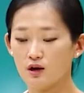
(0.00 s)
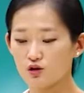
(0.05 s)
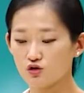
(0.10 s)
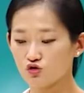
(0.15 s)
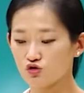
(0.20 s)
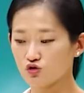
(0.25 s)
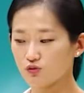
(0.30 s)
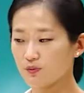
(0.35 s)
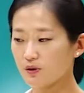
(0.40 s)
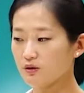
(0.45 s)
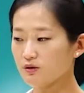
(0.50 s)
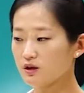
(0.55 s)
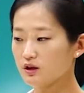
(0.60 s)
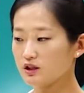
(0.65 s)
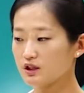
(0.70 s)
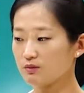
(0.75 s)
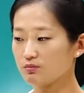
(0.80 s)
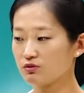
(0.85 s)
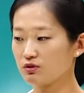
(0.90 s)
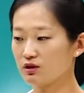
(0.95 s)
주변의
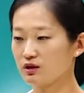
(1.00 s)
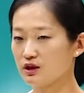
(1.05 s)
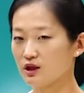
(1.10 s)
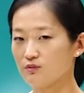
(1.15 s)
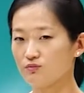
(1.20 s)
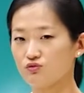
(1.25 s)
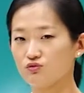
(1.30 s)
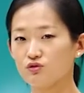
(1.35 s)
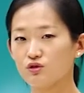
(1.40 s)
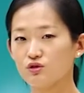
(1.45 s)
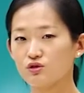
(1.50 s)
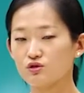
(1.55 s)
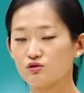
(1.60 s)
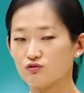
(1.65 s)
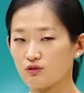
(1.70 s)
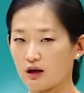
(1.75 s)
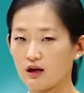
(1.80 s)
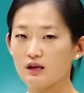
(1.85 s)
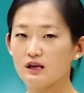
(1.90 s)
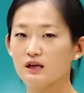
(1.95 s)
집들이 다 무너지고
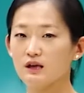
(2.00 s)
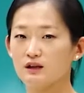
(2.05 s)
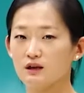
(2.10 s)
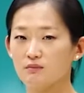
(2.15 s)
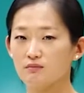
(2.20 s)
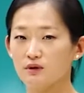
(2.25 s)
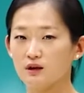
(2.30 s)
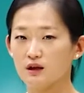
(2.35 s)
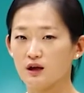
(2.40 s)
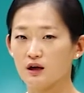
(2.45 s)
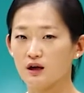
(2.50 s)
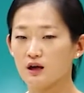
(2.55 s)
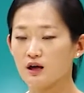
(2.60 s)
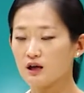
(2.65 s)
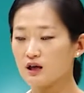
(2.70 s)
난리가 납니다.